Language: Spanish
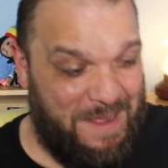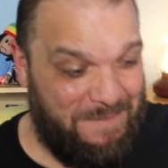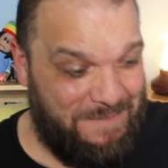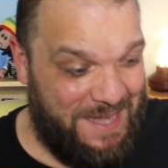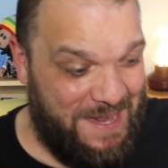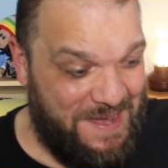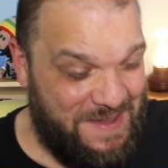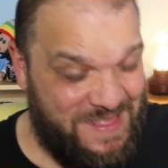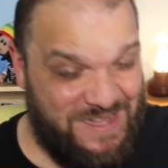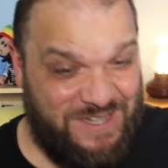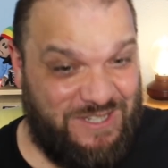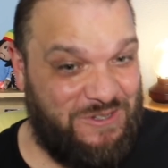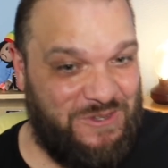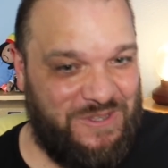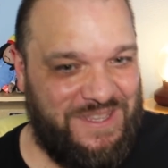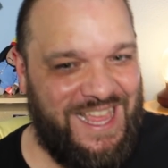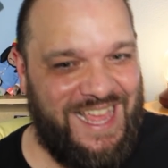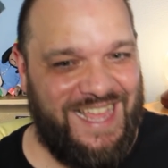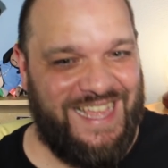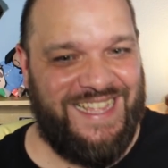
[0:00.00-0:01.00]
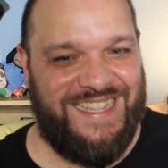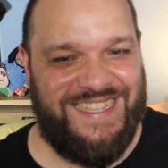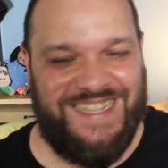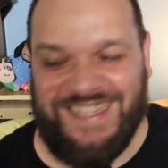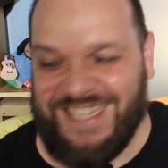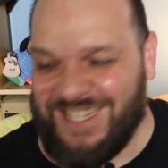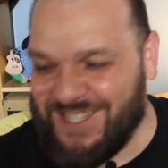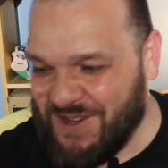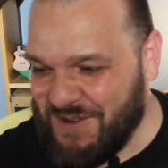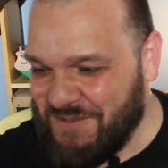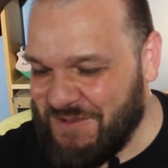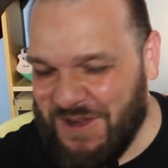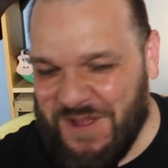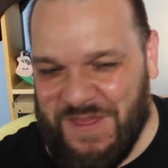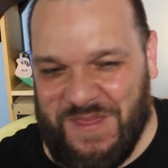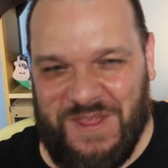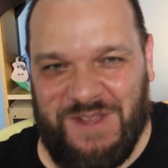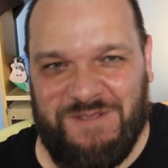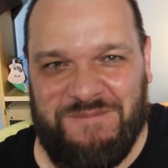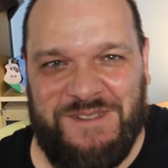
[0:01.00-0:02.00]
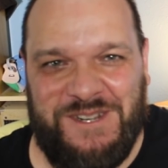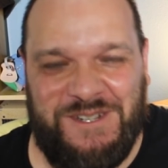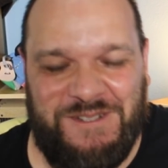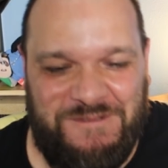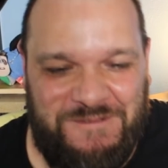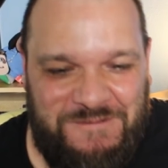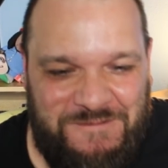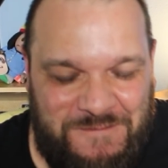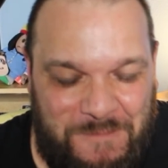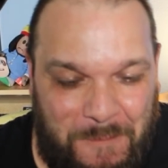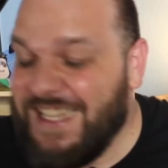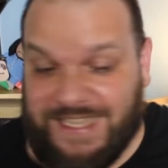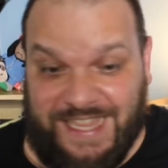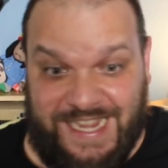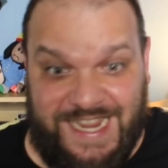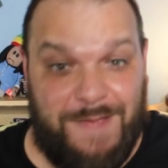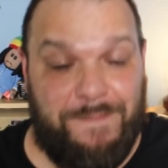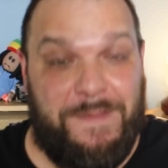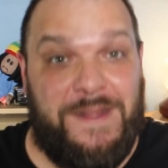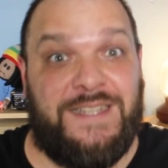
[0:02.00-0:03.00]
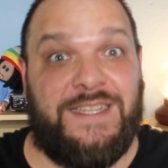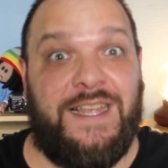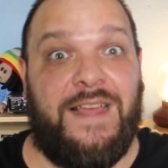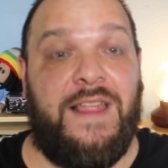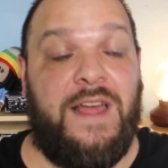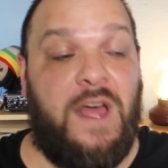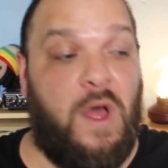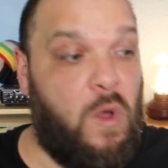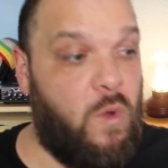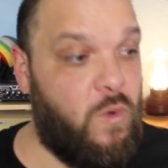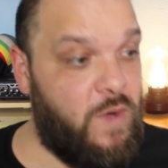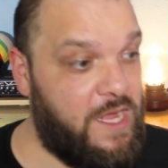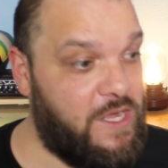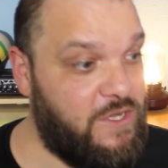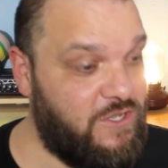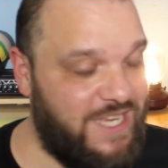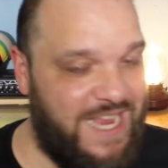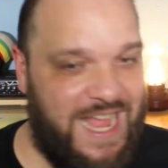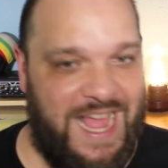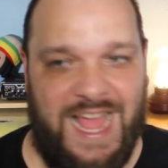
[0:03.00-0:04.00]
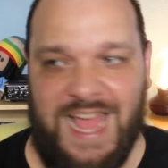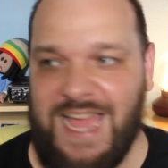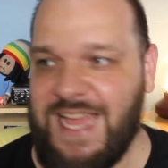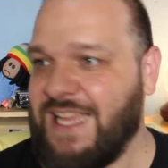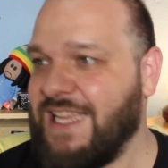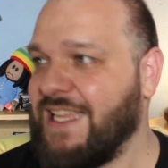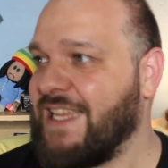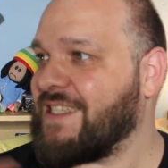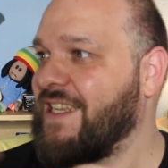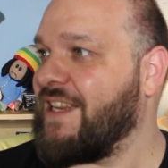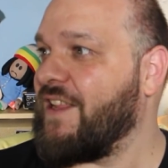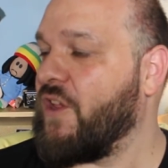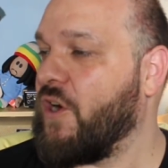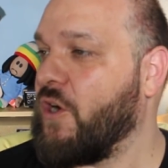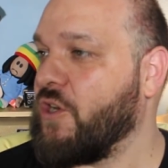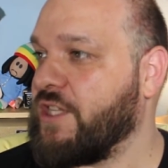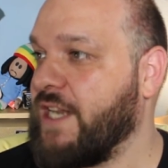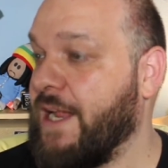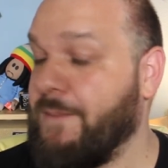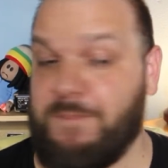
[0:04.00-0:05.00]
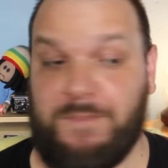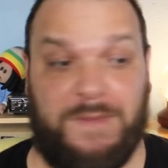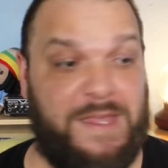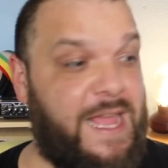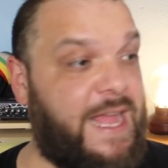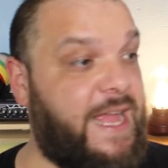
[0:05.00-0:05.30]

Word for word: hablar de su, voz, ¿no? Pero tenía pensada una cosa y ha salido otra.